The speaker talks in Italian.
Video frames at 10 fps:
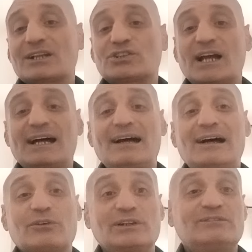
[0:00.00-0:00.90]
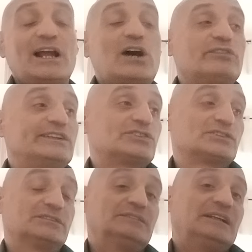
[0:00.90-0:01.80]
c'ha quel
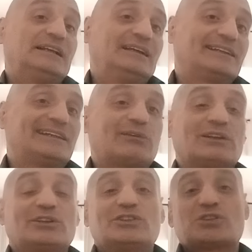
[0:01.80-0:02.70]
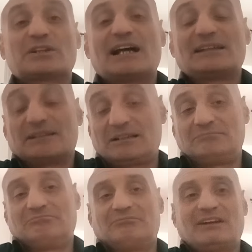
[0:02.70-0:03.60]
Vlaovic che quando è in
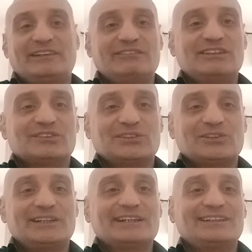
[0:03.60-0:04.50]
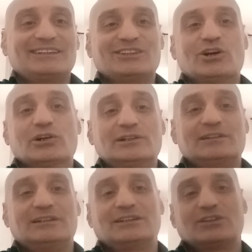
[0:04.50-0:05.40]
giornata, avete visto no, ieri,
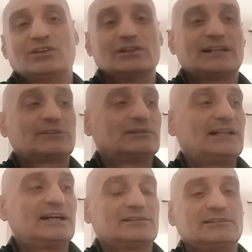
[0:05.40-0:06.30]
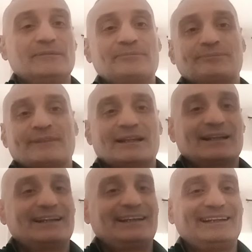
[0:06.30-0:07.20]
gol, gol annullato,
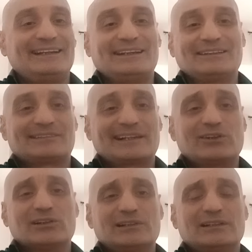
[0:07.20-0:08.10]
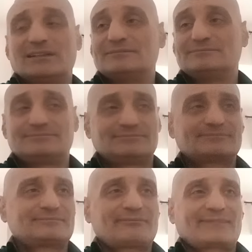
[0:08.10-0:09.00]
e tre gol
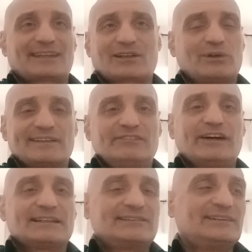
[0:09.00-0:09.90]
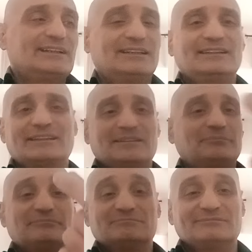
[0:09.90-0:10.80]
quasi fatti,
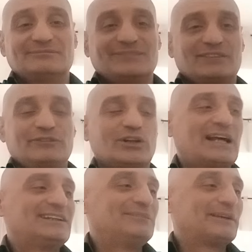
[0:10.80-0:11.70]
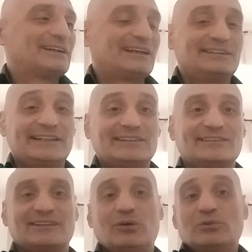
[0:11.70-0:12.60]
sfiorati per
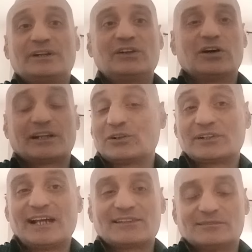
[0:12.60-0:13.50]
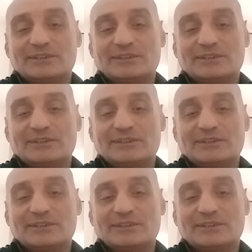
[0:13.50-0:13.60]
niente. Un rigore non dato